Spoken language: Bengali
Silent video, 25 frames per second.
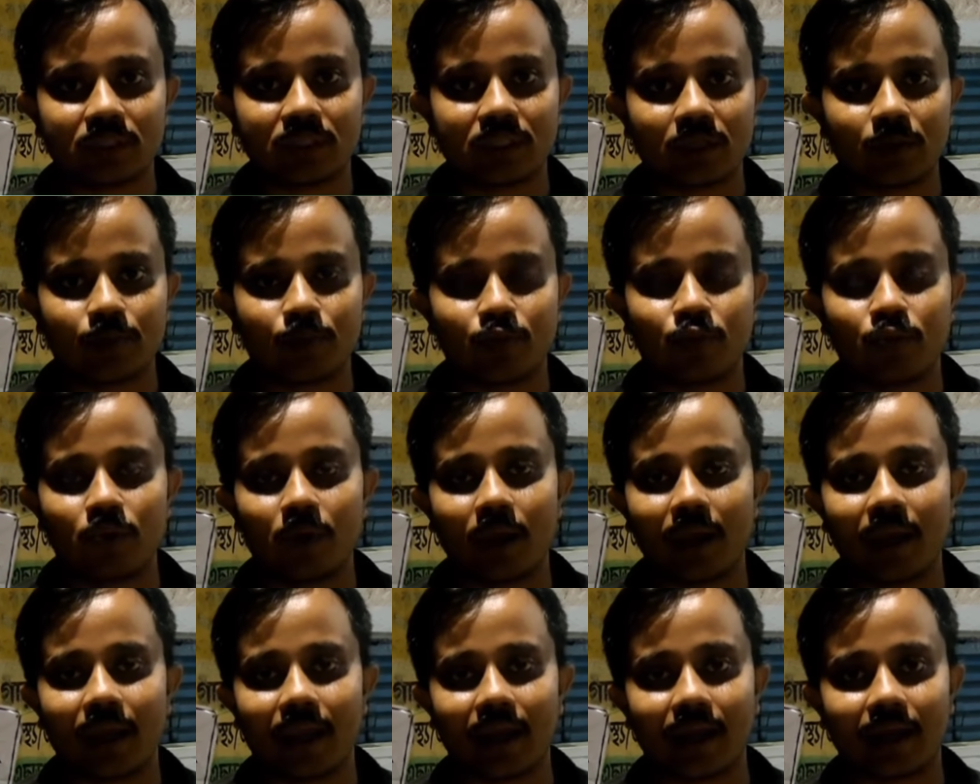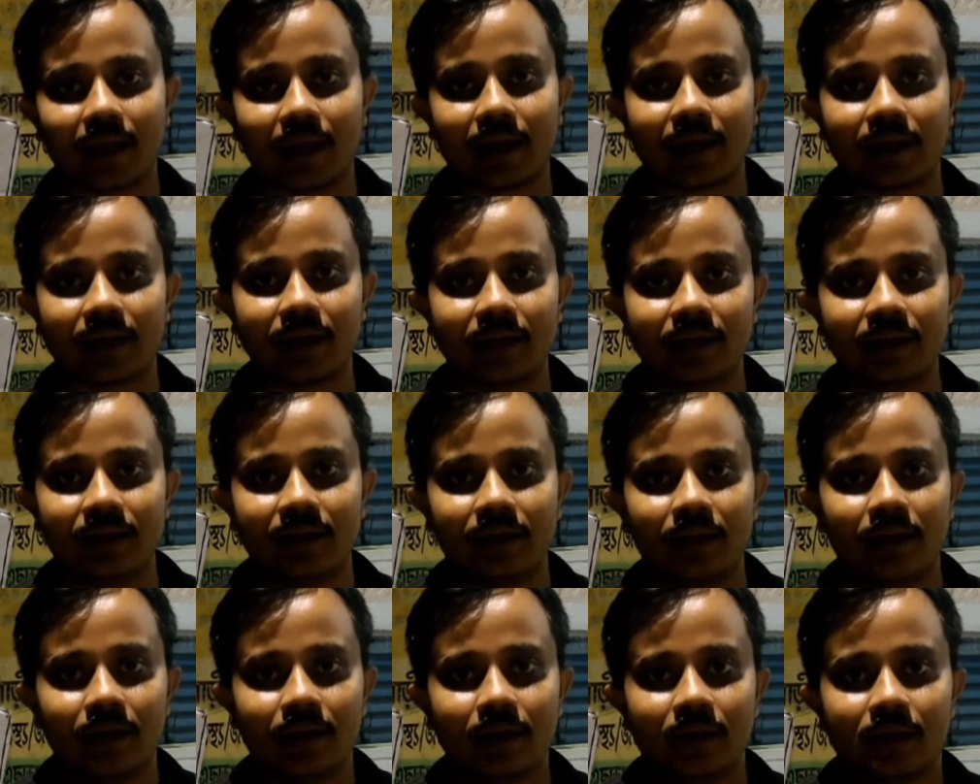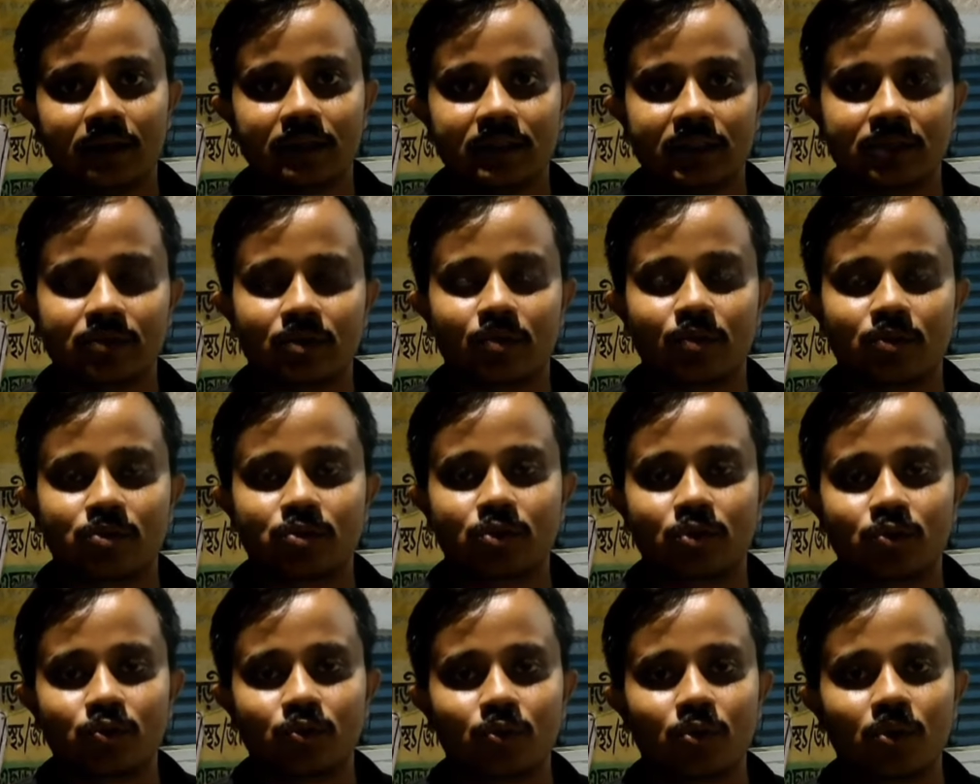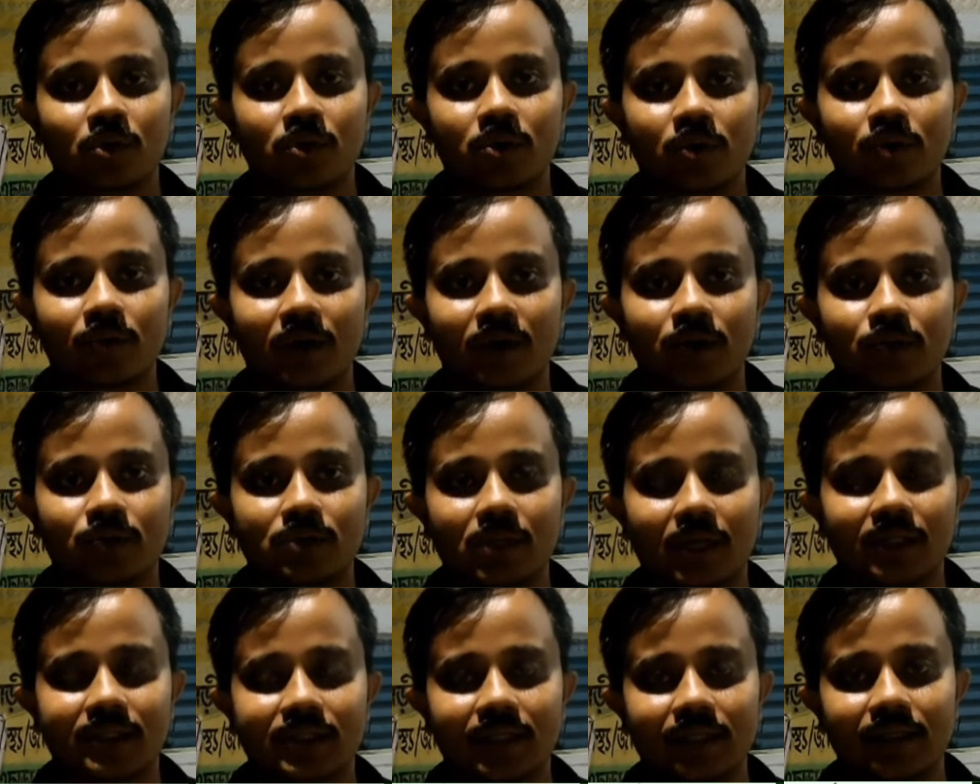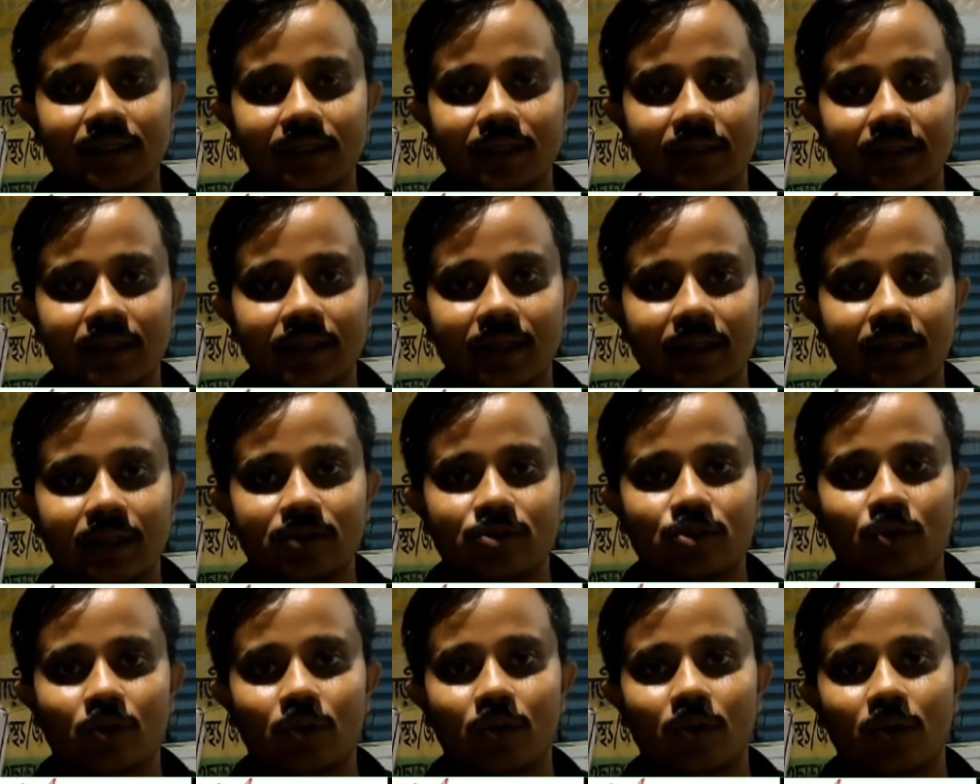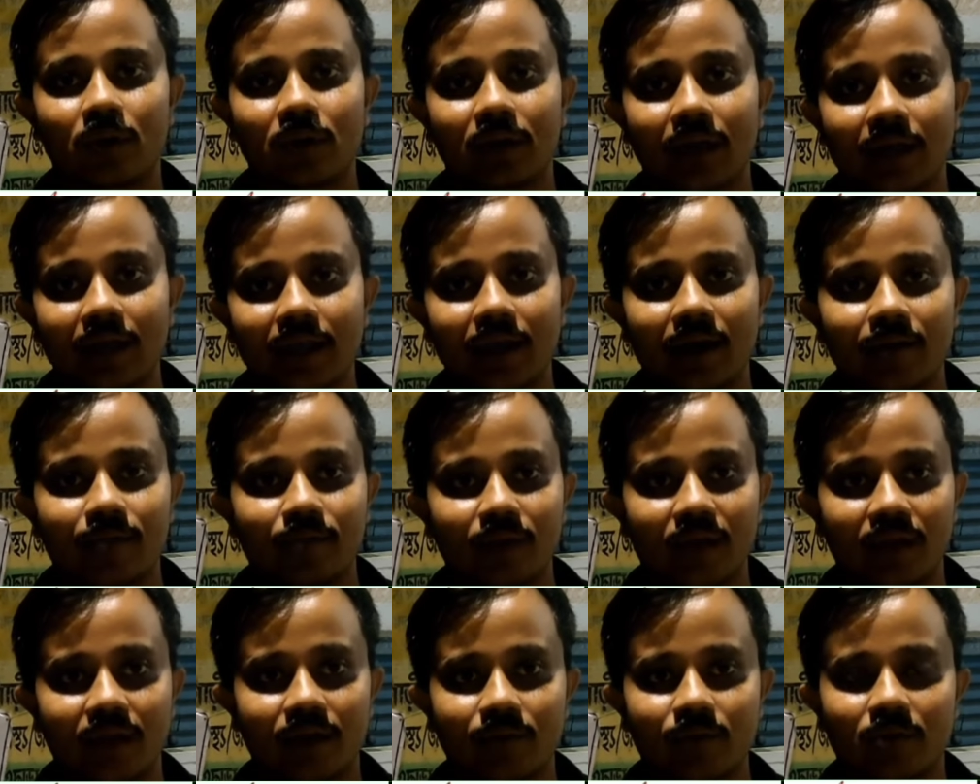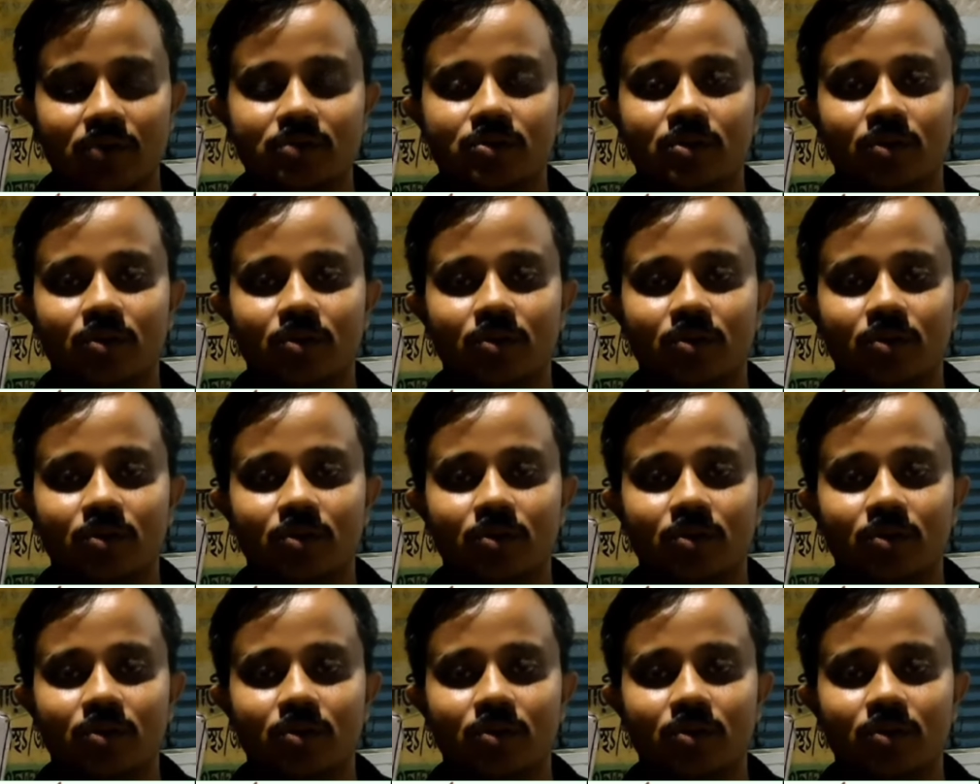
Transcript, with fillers: পঞ্চায়েতের পুরো এলাকাটি যে সমস্ত দুর্গত মানুষ আছেন তিনাদের সকলকেই আমরা এই